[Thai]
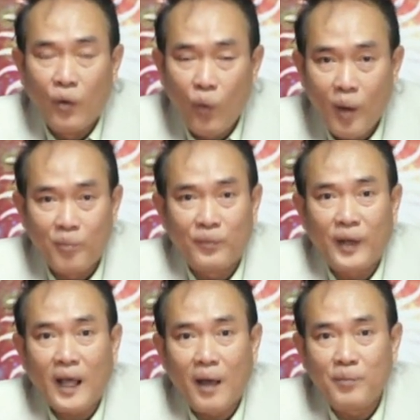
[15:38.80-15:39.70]
ร่วม
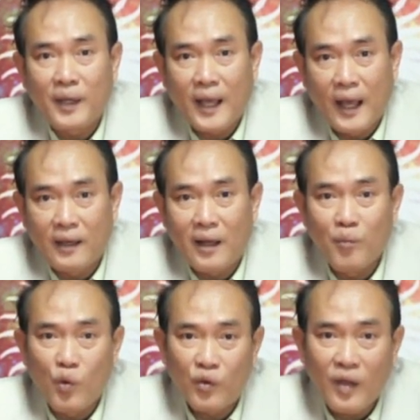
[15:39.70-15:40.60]
นะครับในการ
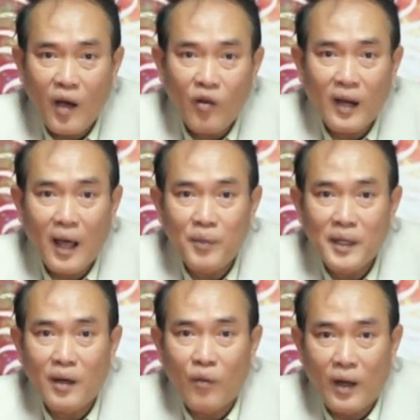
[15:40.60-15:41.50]
ทำบุญสร้างห้องน้ำที่
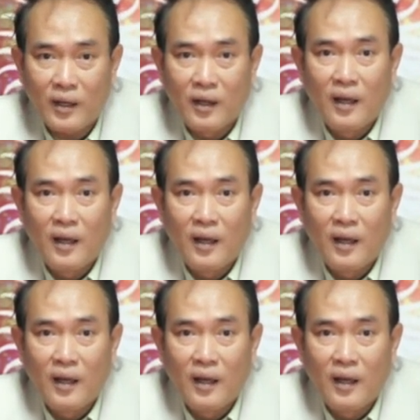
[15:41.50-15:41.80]
จังหวัด